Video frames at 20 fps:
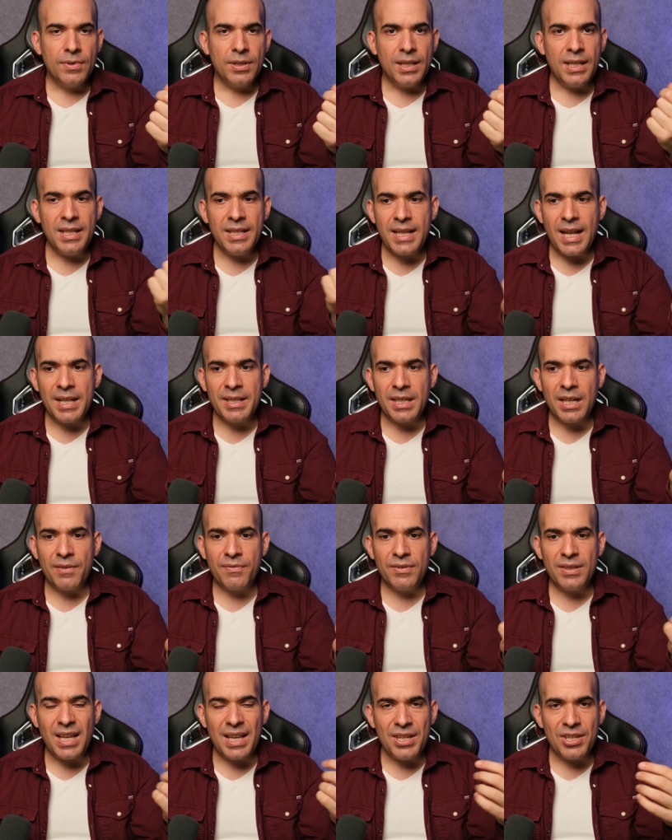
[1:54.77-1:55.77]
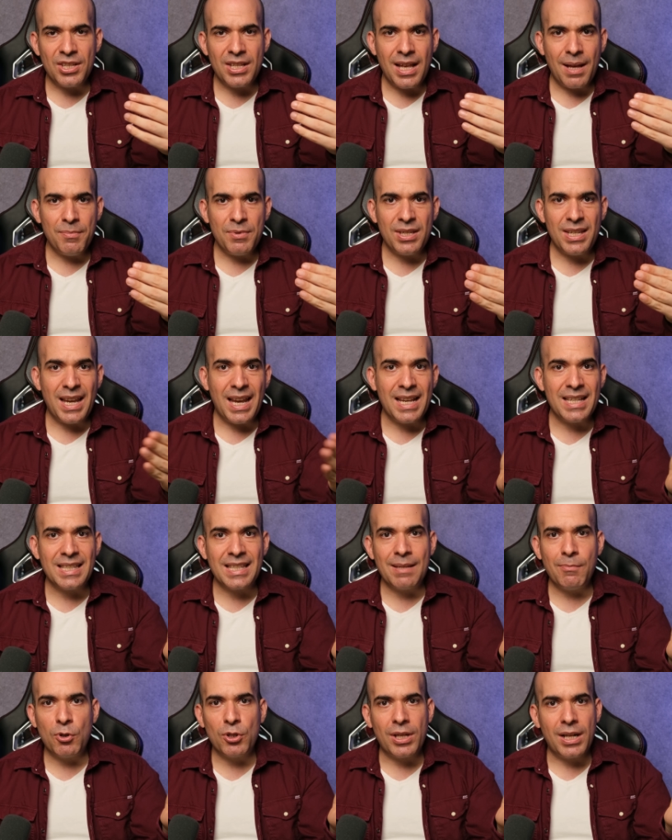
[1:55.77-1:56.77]
Intel tarafında işlemciyi
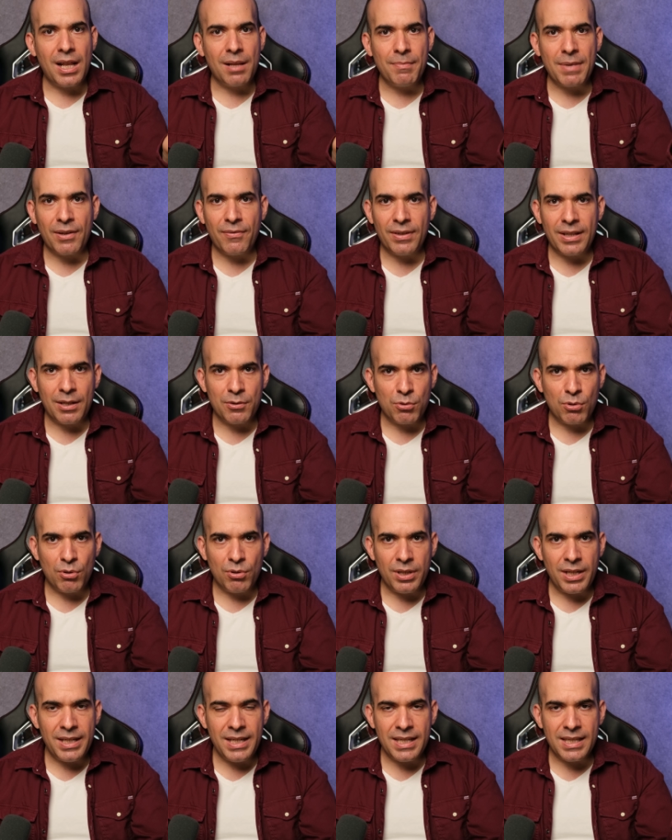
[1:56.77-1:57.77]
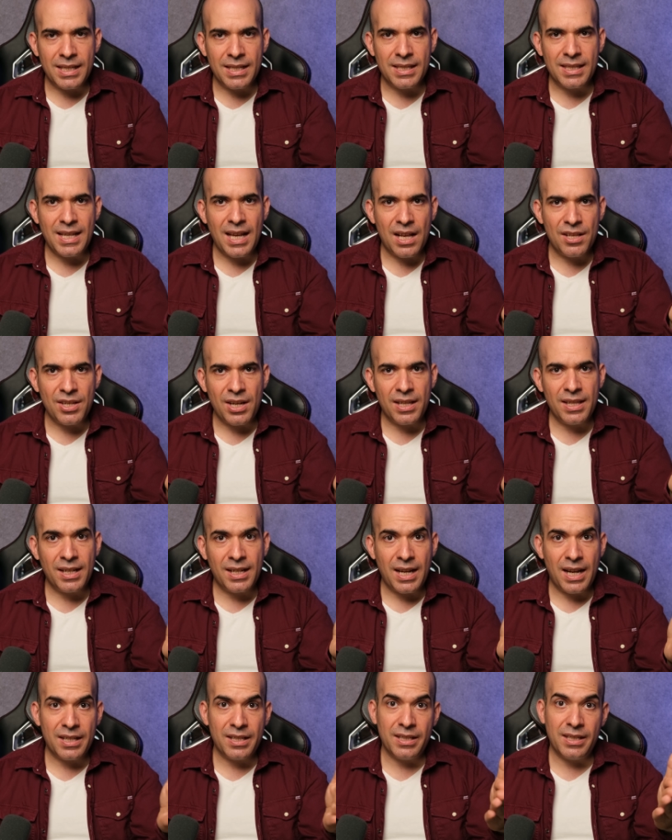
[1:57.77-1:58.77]
eski model almak falan zorunda değilsiniz. Sadece
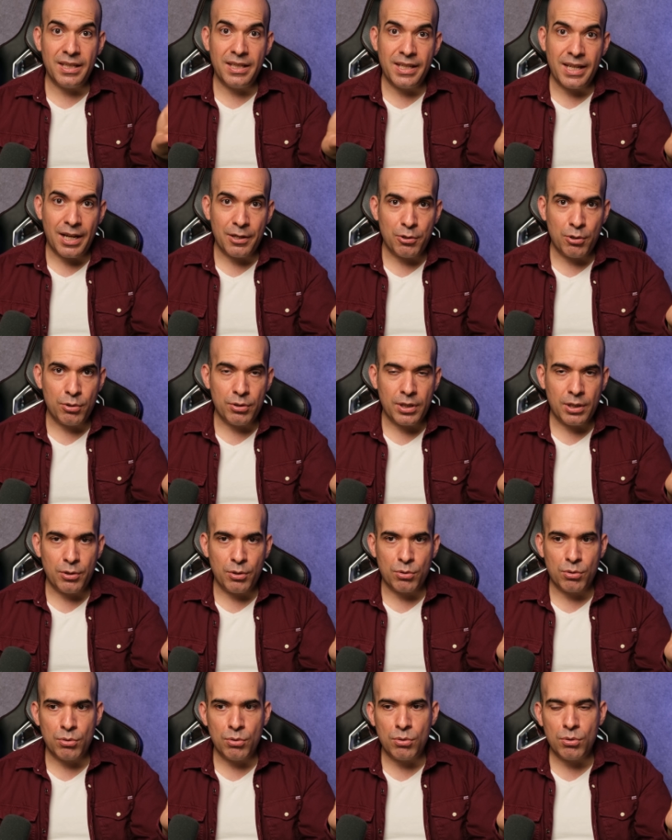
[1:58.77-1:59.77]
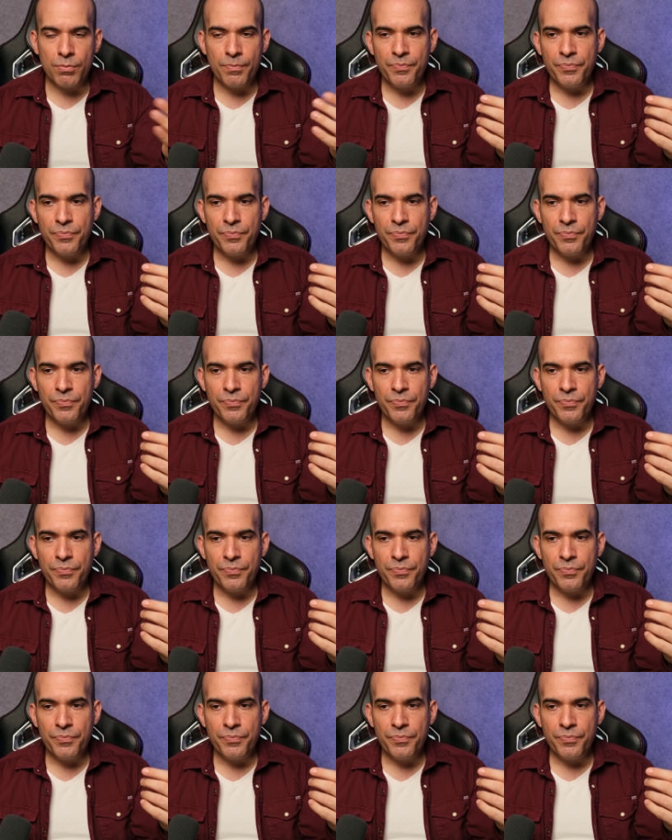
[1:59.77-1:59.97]
anakartı DDR4 alıyorsunuz.